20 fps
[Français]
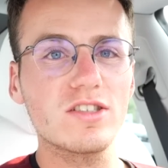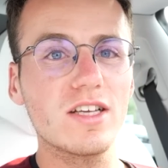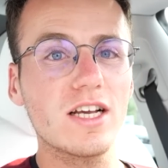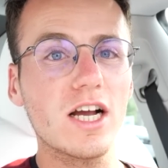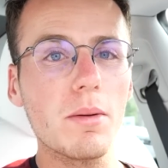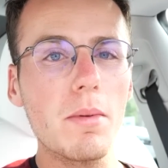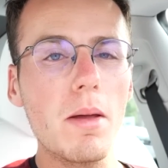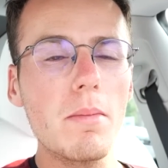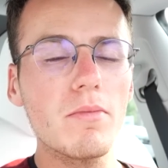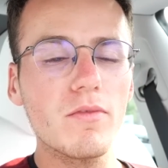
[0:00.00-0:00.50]
C'est
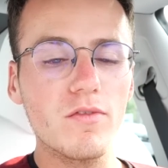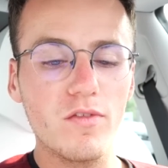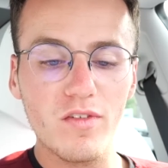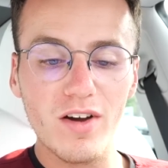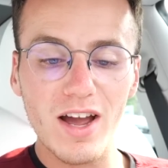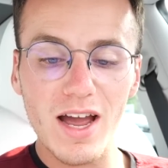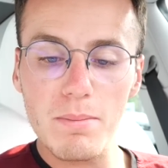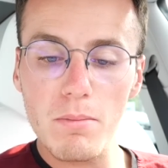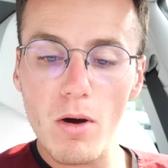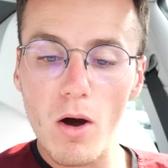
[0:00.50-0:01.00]
quand même
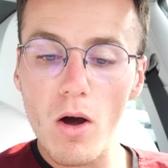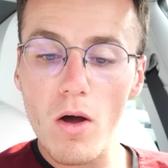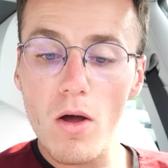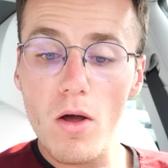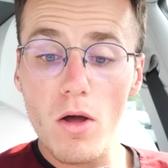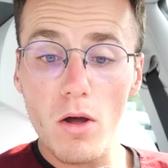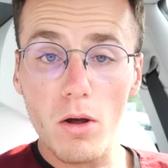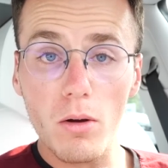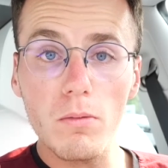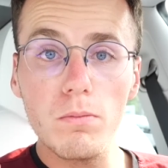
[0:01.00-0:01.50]
vraiment
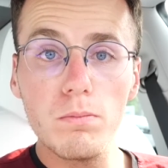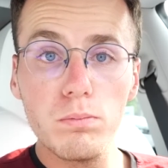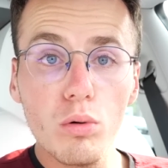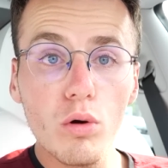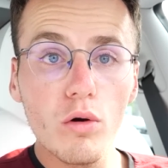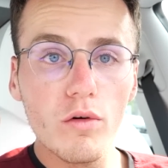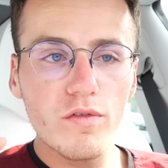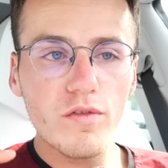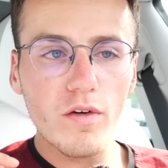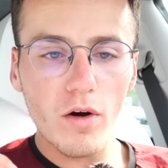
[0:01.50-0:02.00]

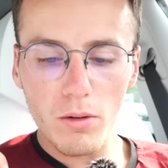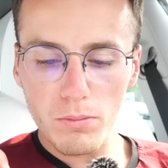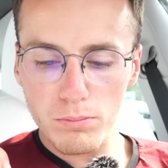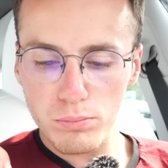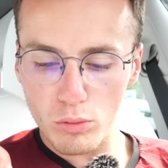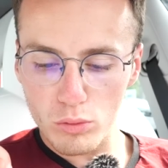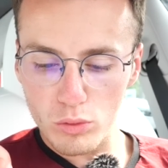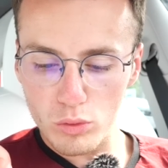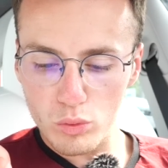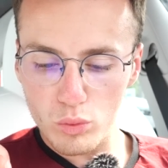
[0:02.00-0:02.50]
bluffant.
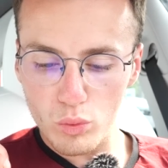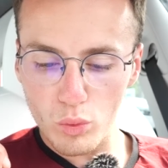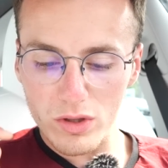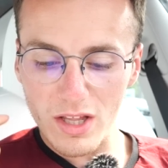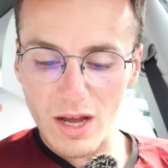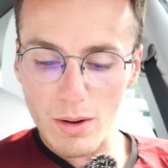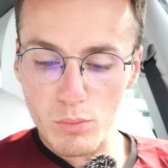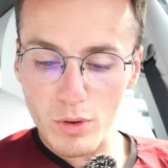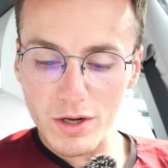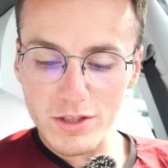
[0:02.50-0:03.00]
Pour le coup, on
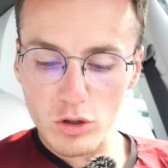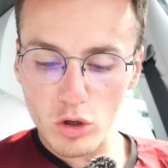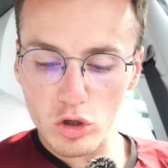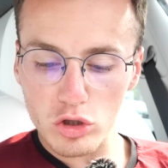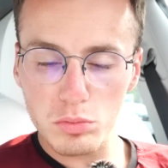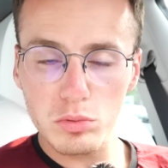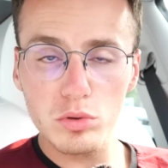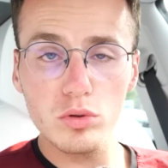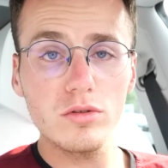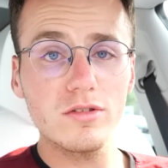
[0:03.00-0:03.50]
a moins de
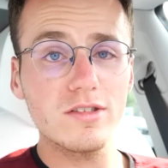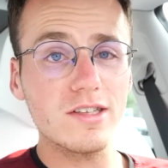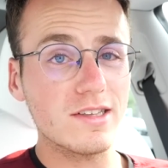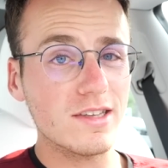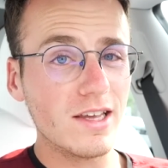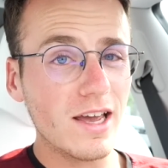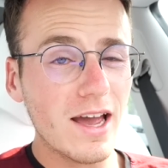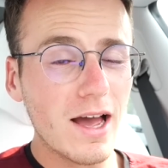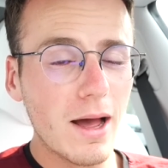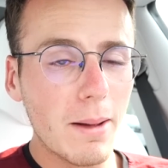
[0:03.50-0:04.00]
30 minutes, c'est
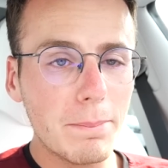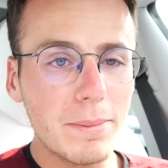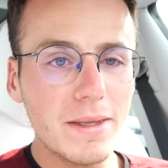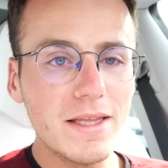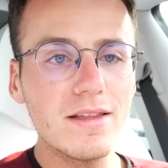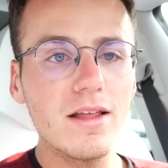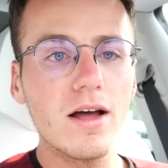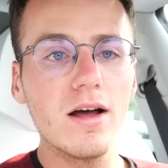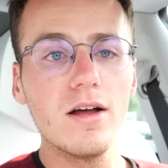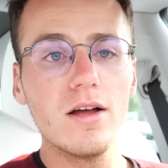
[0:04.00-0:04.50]
très
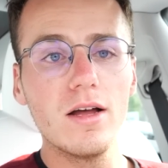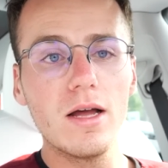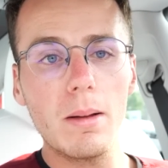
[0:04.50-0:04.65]
rapide.